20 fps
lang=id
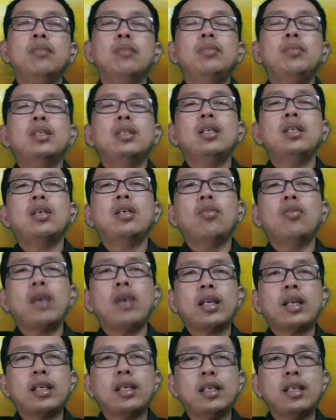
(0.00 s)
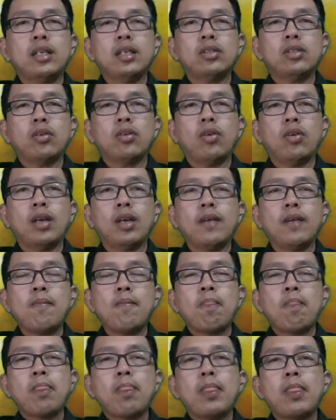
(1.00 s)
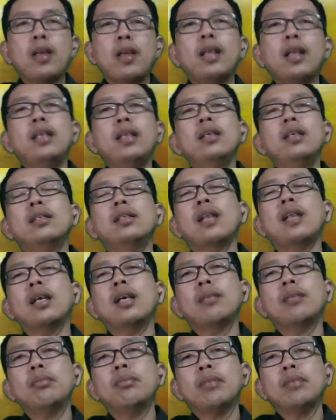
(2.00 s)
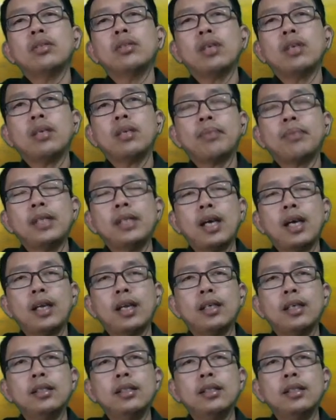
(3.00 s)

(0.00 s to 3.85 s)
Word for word: bisa dikeluarkan dari sekolah dan ada yang ditangkap dimasukkan ke penjara.